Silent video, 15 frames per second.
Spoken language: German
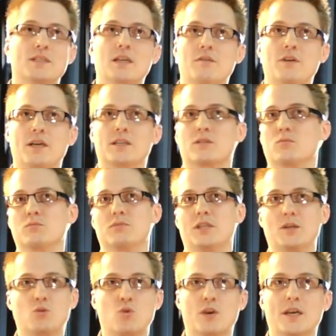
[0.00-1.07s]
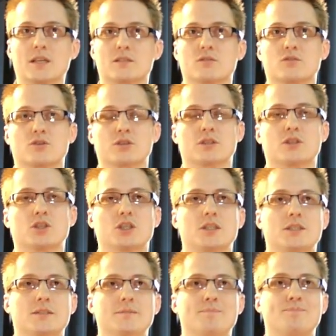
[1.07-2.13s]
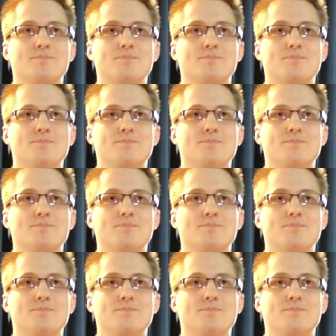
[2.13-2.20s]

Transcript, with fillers: erweitert um Dekokerzen und solche Geschichten.